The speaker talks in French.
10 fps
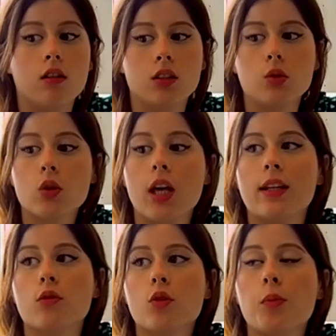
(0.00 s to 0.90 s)
euh,
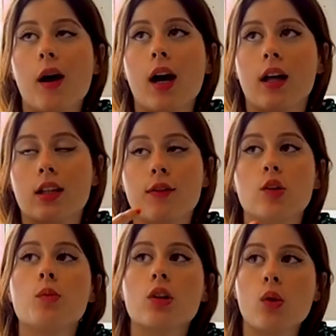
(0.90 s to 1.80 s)
et donc par
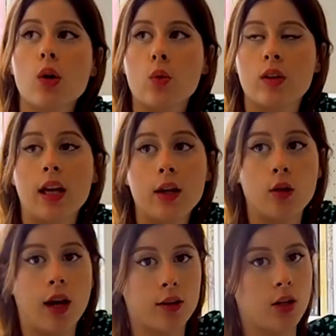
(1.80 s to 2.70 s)
un effet de miroir
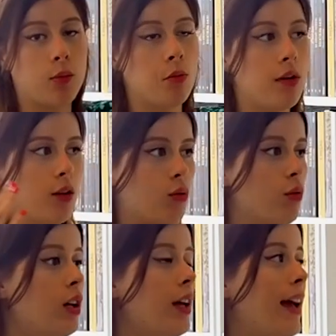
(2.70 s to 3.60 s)
considérer que le reste de la
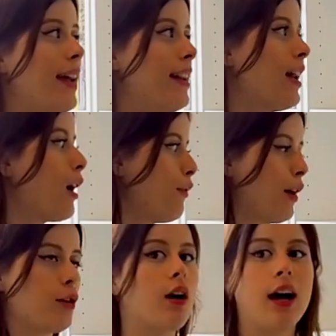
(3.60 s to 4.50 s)
population, elle
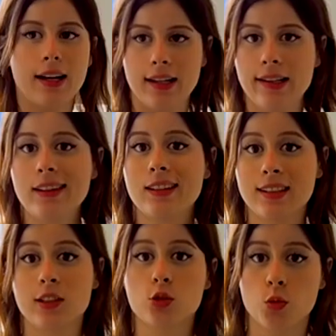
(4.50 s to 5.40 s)
est inférieure à
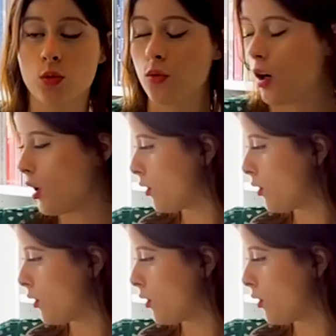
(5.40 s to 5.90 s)
l'élite qui est au